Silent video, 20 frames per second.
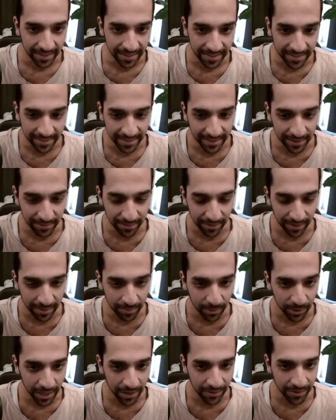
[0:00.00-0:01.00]
C'était
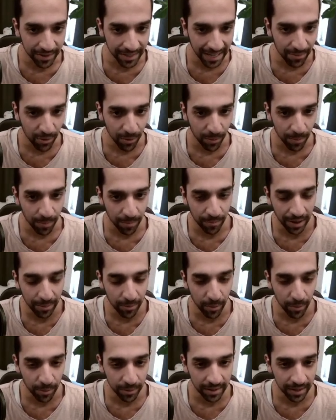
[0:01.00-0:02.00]
vraiment, il y avait vraiment,
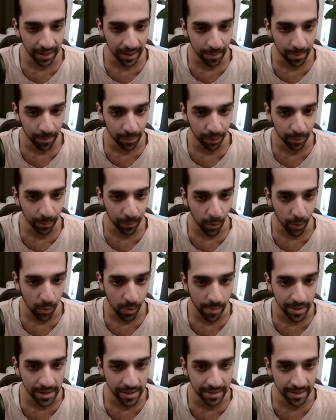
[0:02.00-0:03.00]
vraiment très peu de
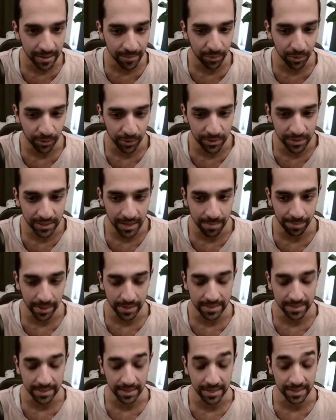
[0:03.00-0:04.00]
probabilité pour que ça
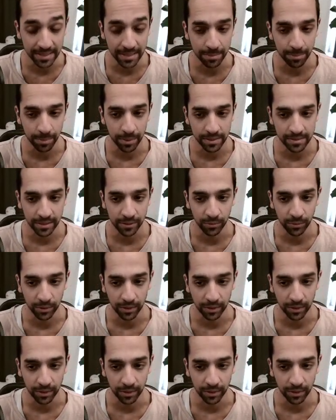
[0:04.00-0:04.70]
passe et c'est passé, donc